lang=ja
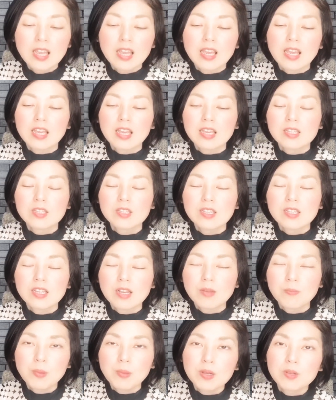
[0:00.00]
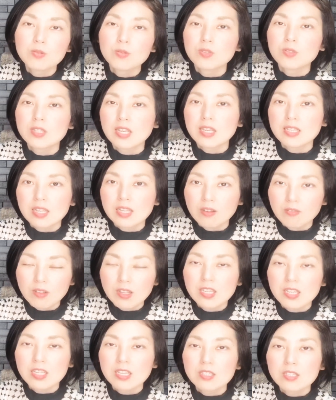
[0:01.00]
えー、八白土生産は
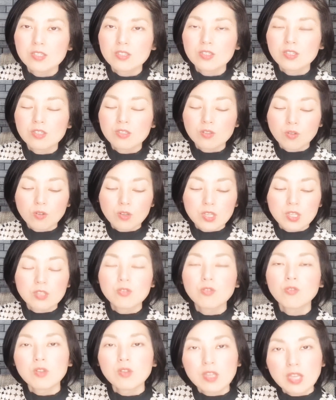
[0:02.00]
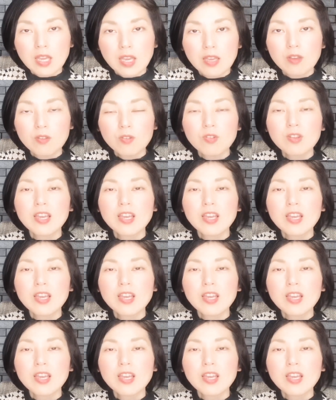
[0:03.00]
胃膵臓脾臓系を